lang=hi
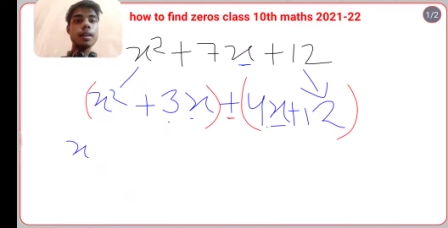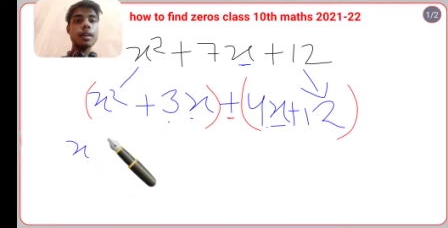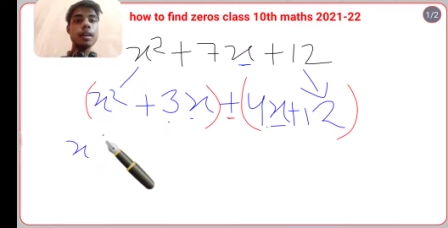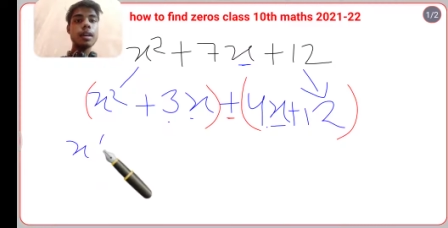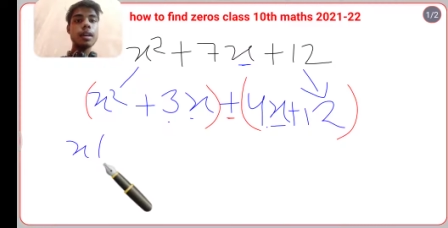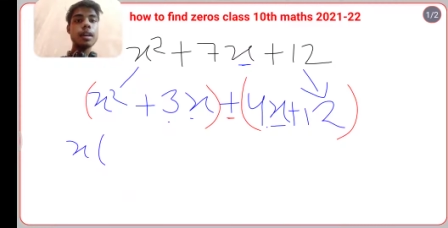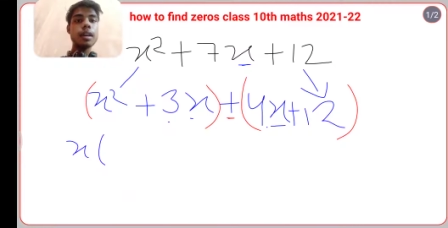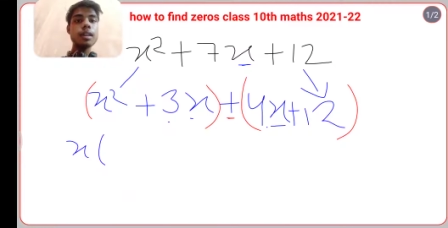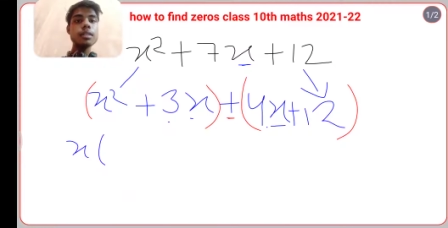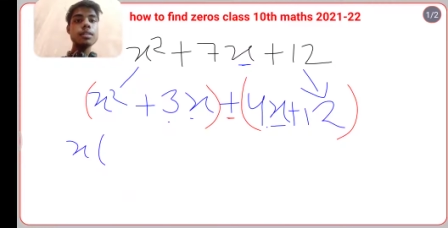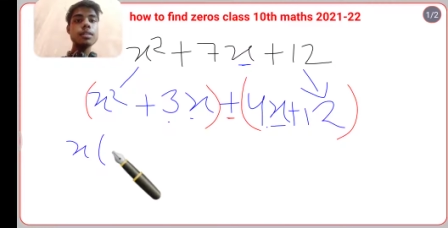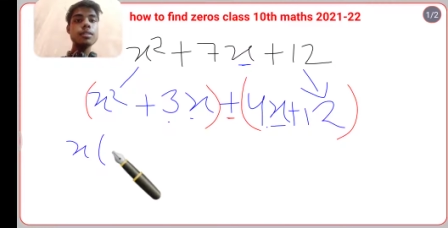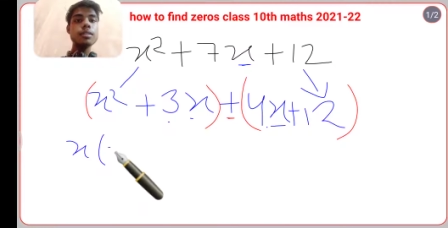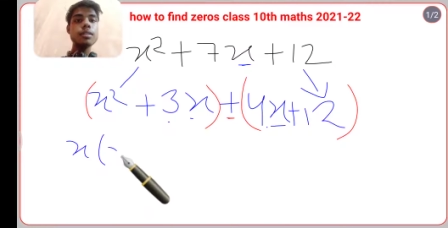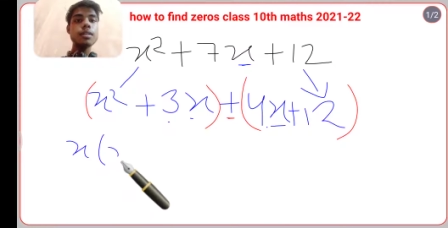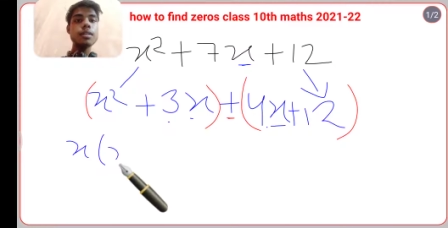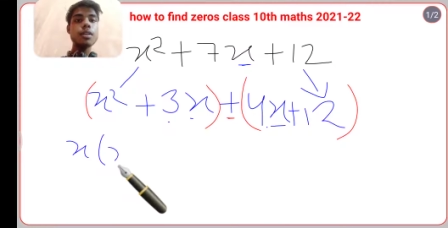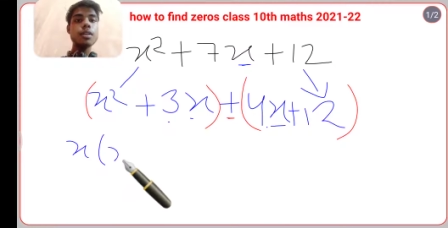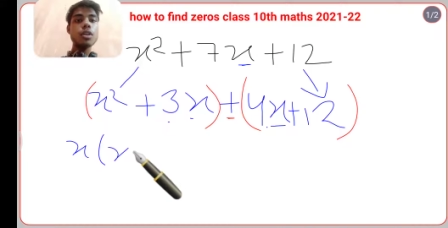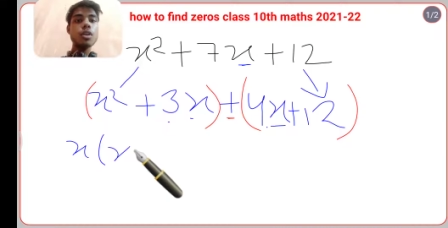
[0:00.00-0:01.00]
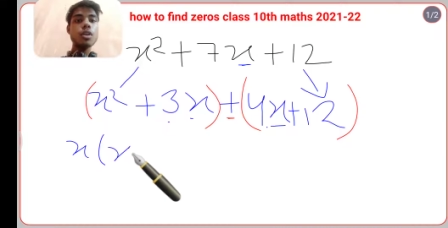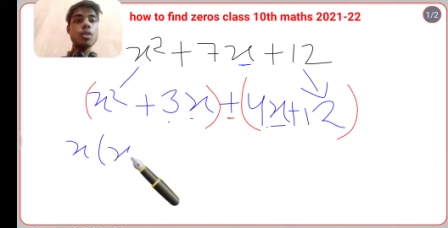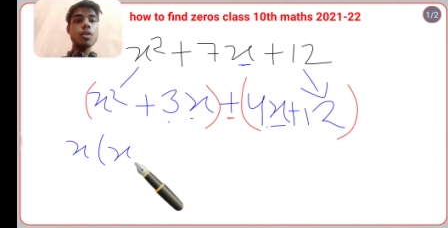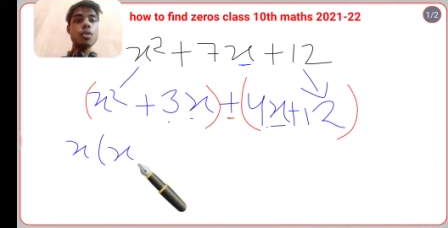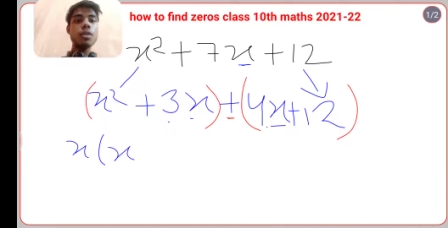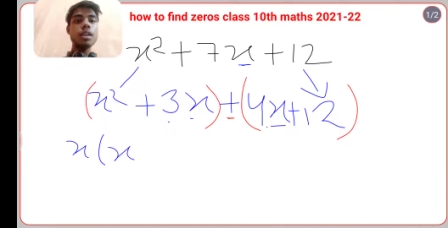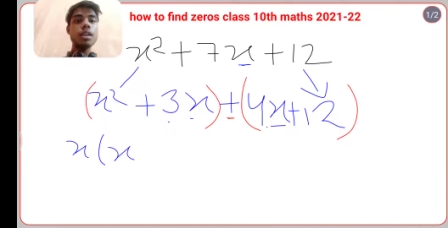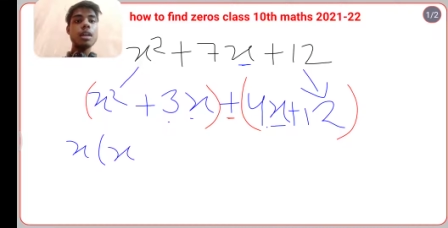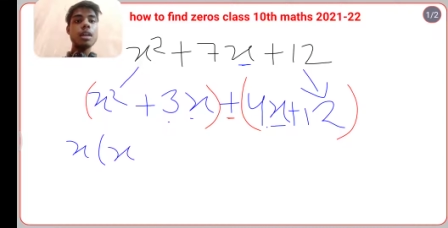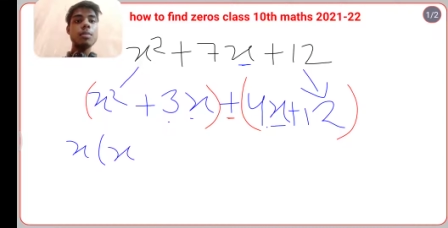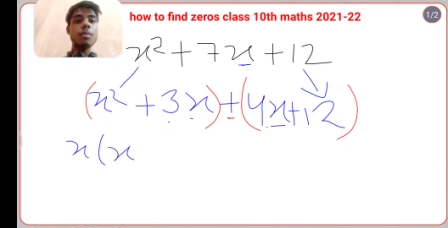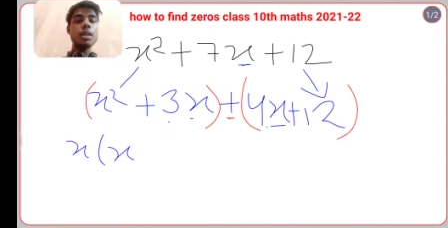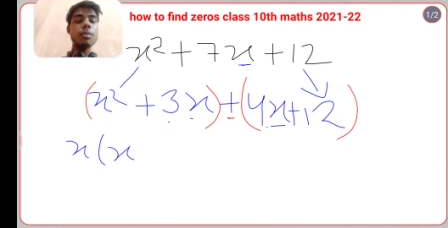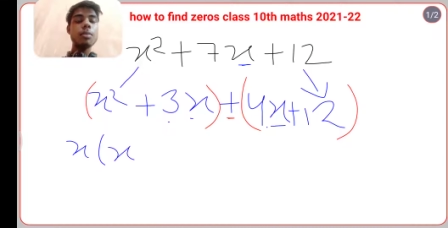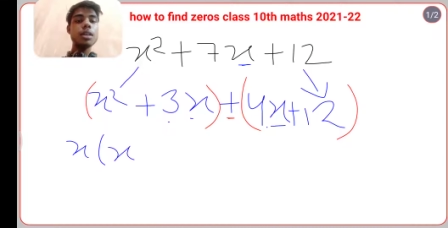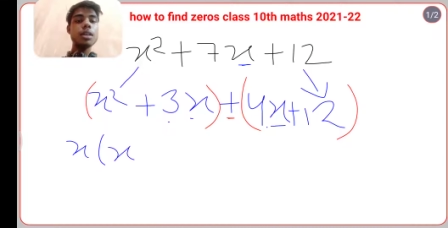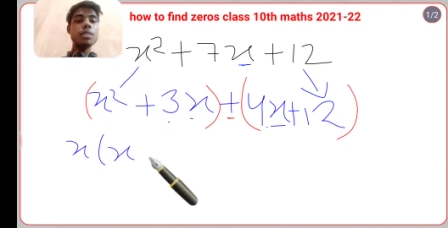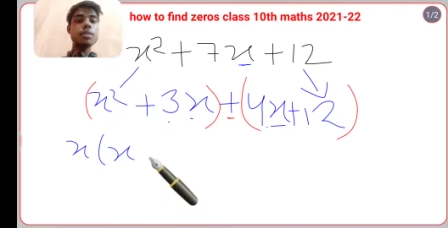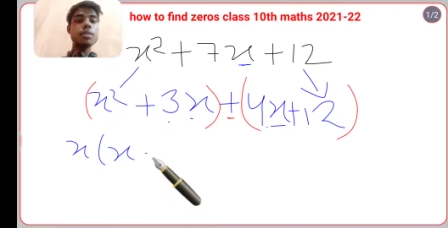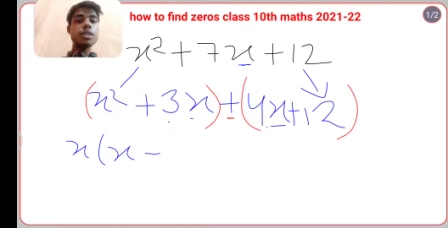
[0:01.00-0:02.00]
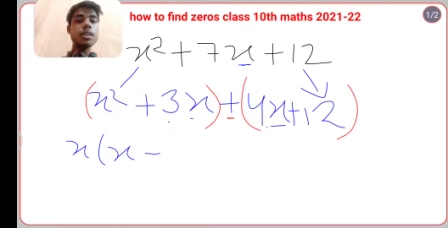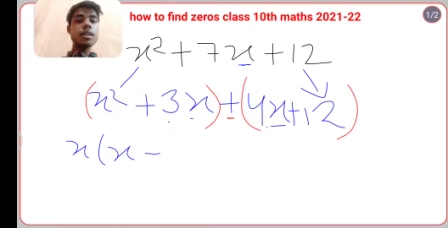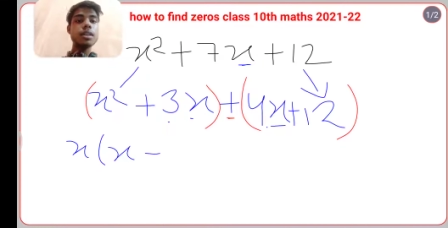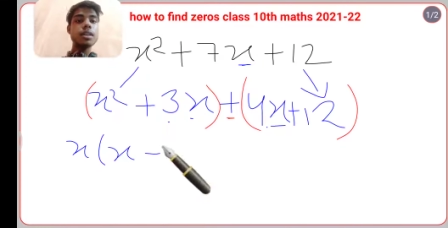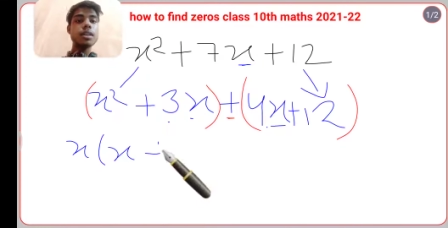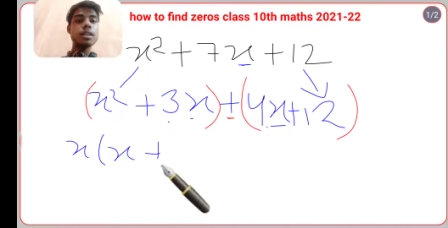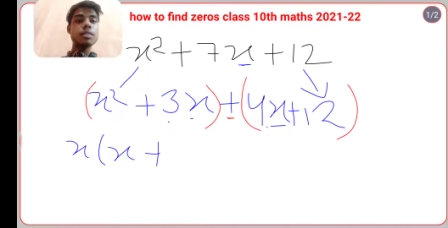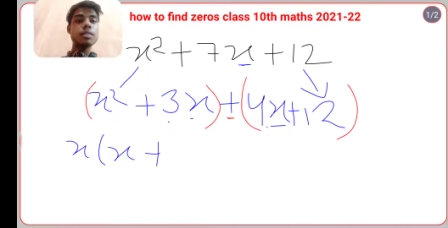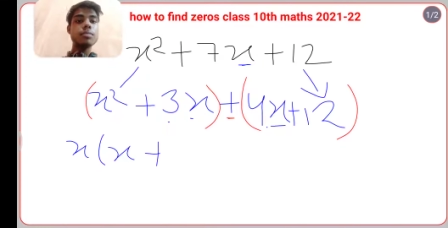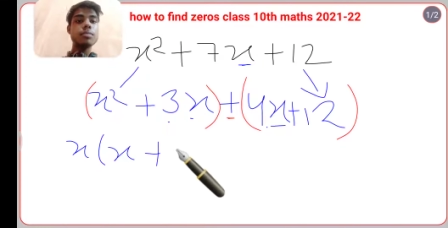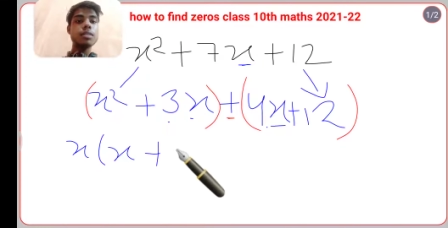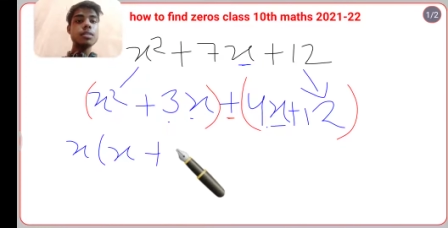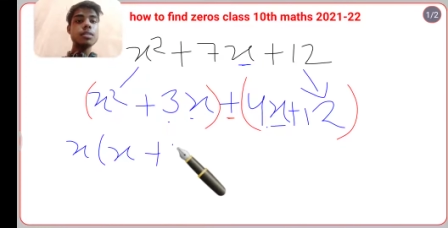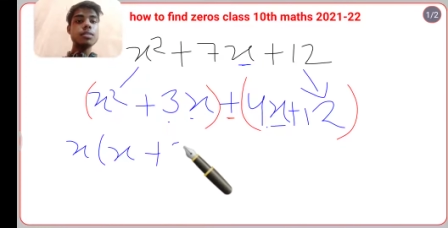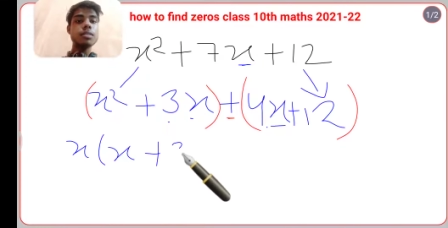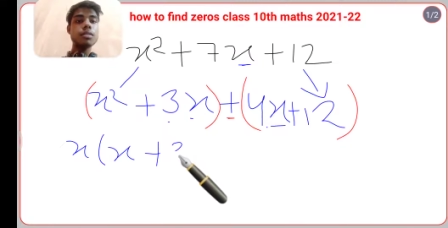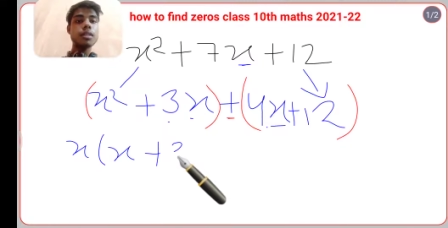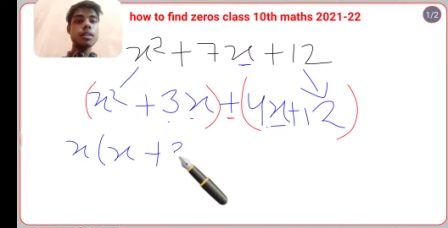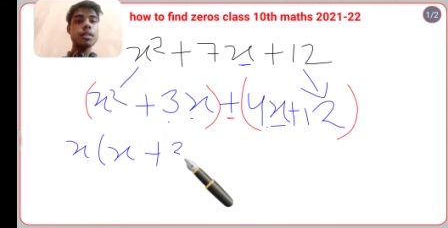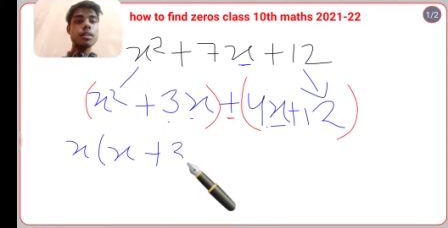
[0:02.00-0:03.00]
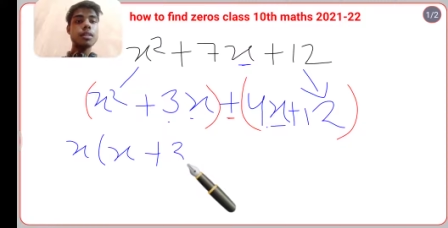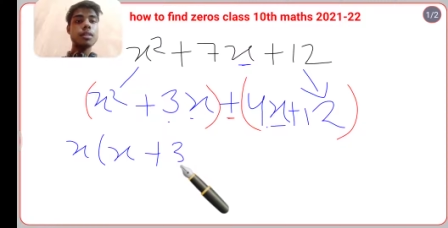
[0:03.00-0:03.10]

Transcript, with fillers: एक्स और यहाँ मेरे पास बचा एक्स प्लस थ्री